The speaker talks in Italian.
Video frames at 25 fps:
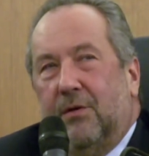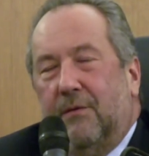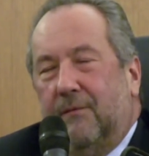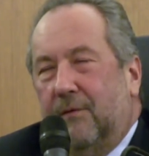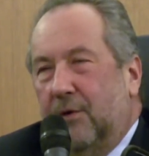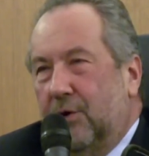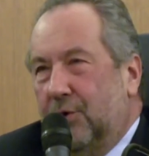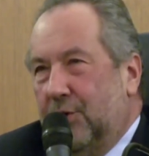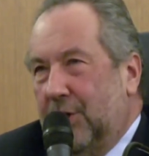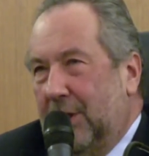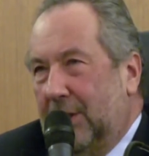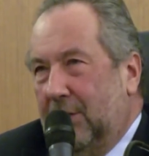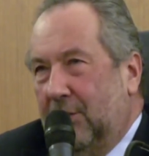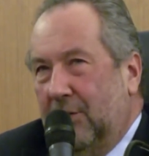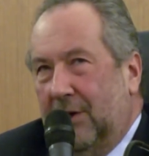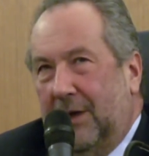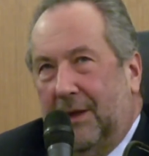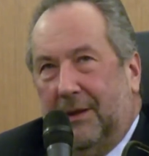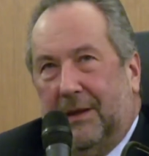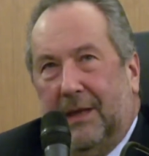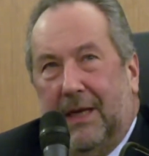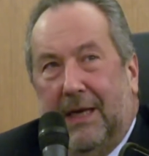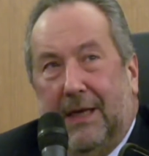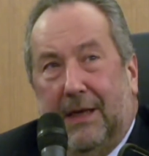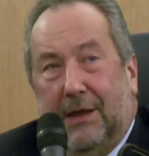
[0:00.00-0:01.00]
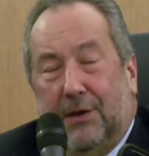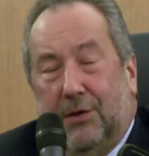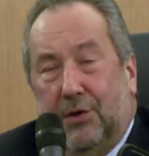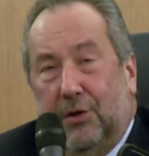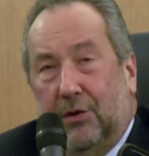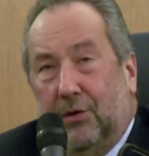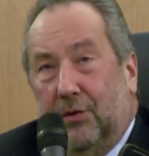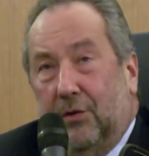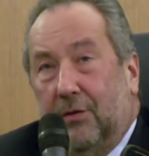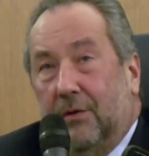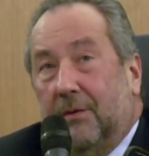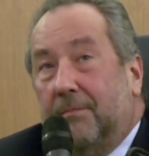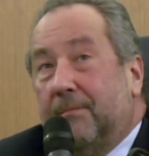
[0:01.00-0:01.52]
coinvolgendo
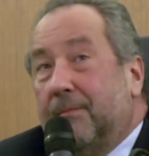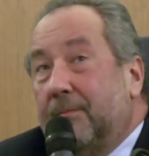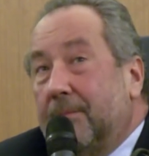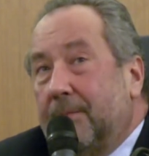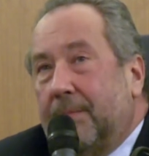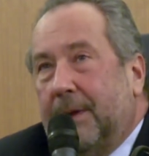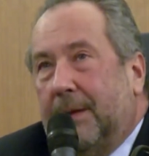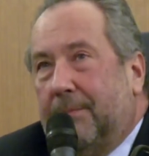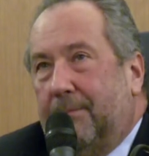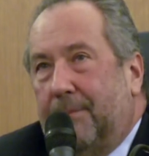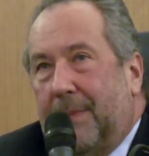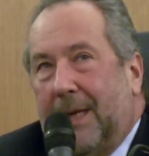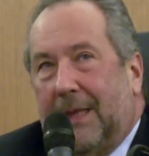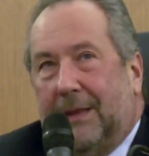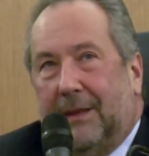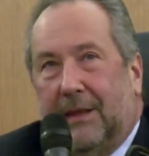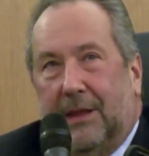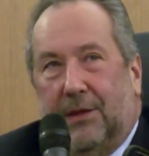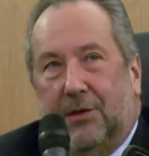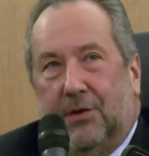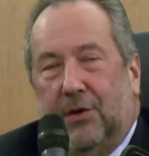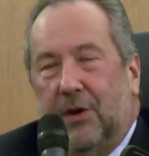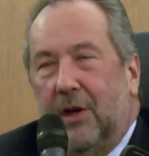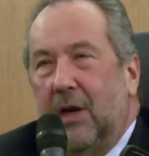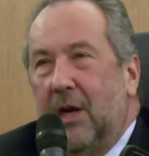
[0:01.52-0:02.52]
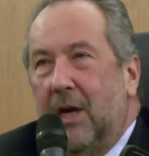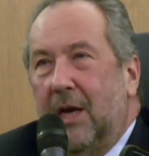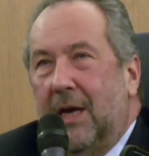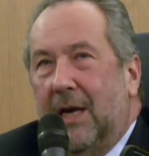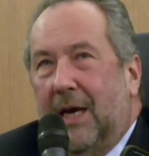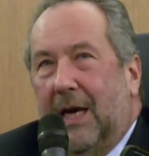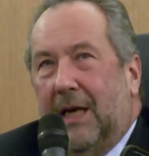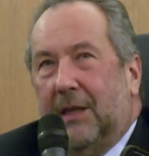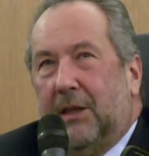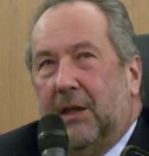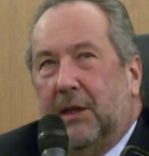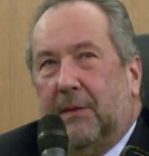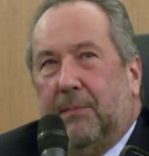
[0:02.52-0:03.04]
l'esercito per metterci
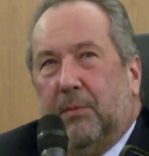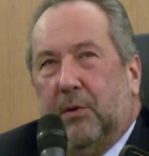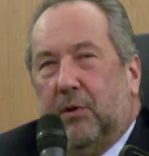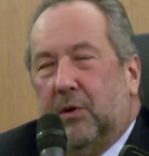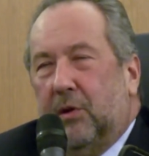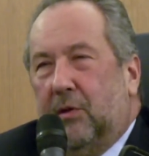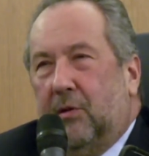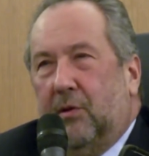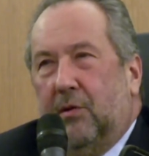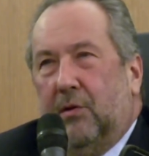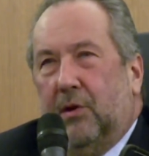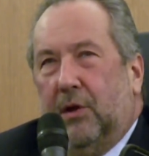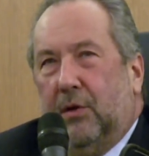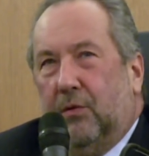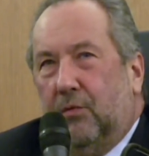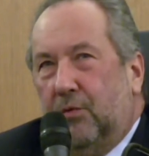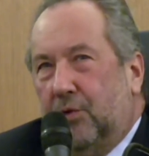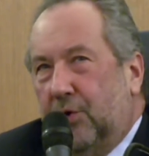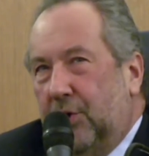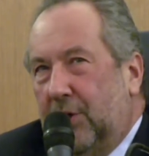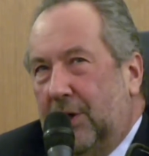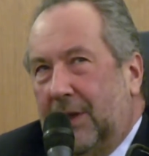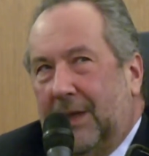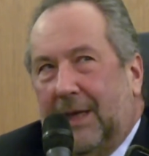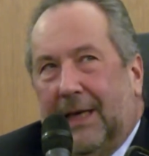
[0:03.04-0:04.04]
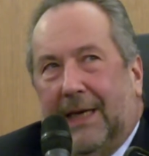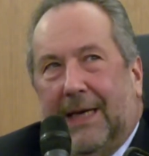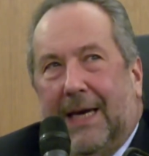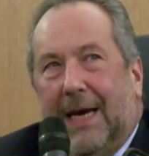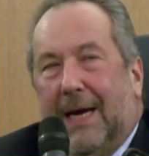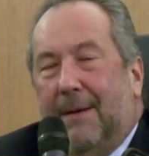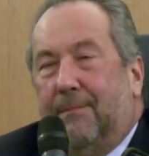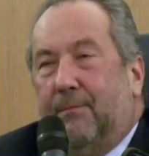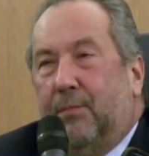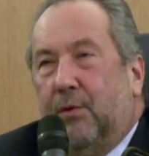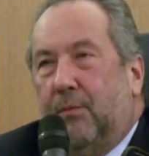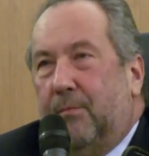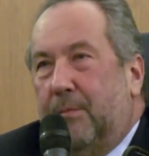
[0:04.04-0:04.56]
a disposizione cucine da
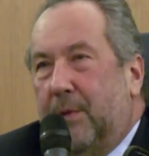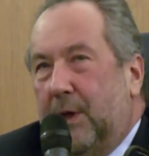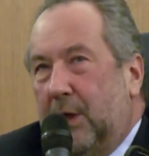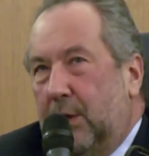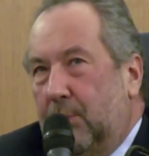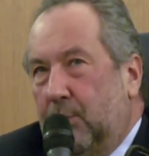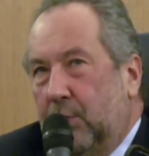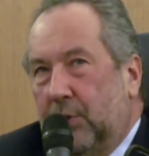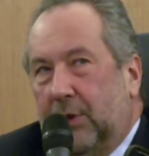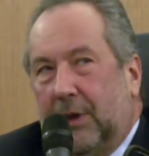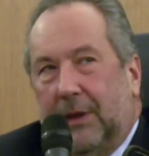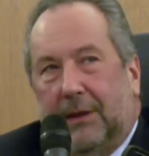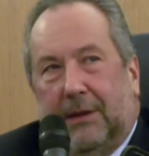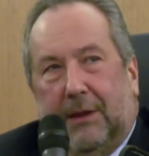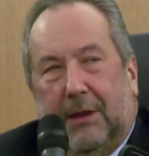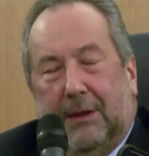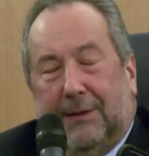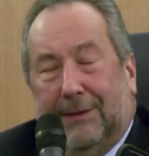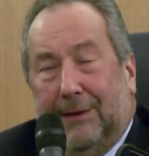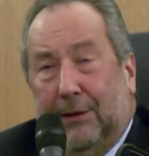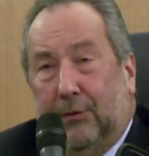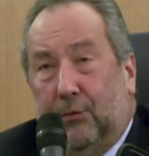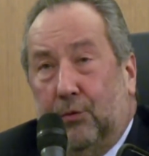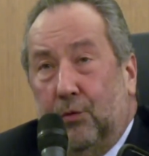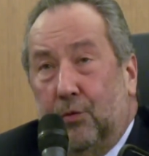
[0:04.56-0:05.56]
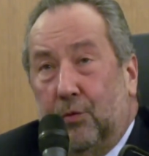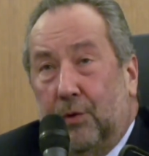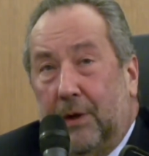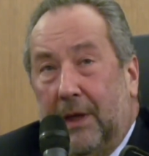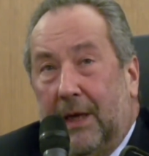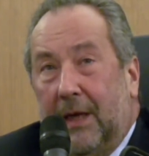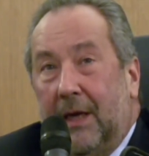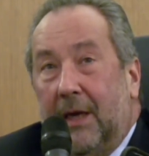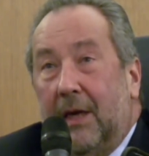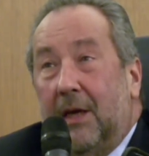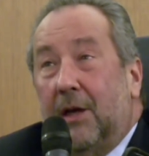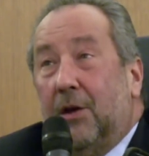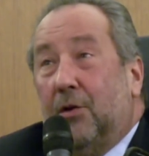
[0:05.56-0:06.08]
campo, un minimo di attrezzature,